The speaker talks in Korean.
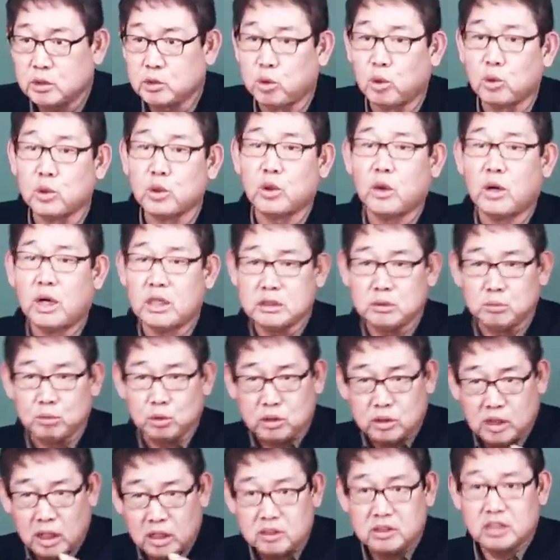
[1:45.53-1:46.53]
존경하지
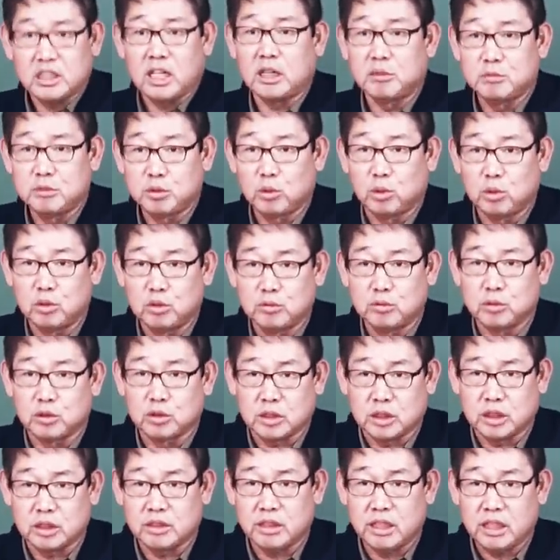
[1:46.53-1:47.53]
못하는 사람을 고르면
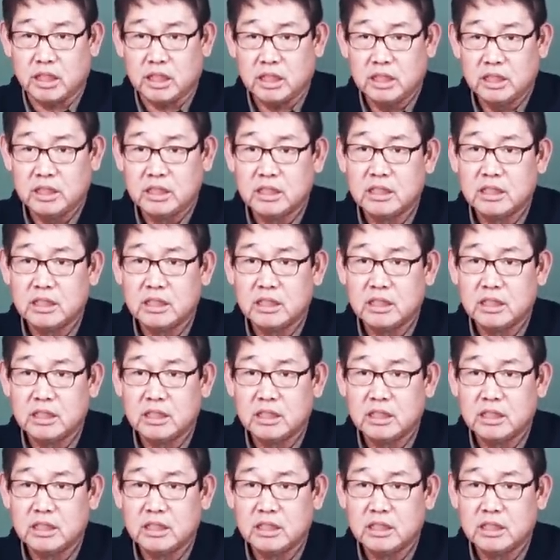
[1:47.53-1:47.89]
어떻게 돼?